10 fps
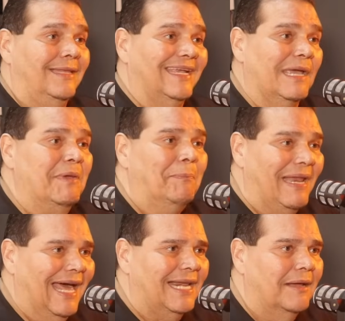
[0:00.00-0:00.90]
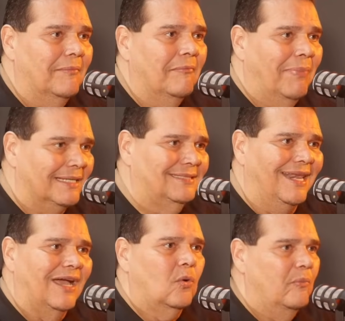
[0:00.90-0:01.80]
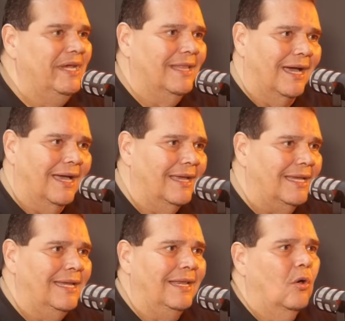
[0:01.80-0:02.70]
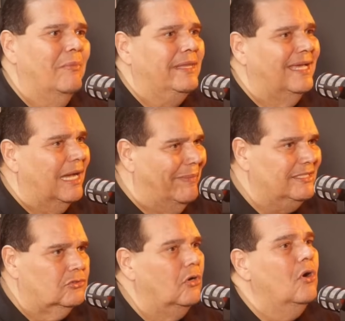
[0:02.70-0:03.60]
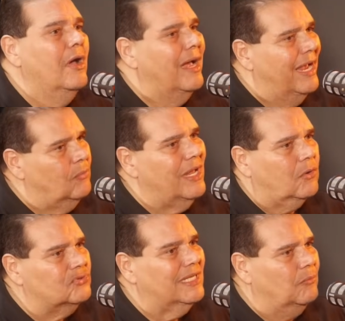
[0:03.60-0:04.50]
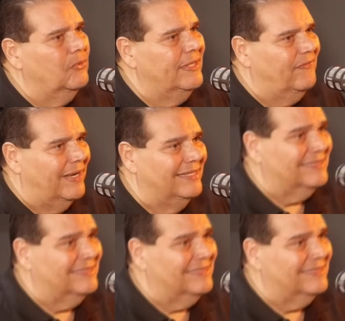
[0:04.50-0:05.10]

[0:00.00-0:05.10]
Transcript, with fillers: De que mi pilar va a ser la comida y los medicamentos es una cosa muy diferente.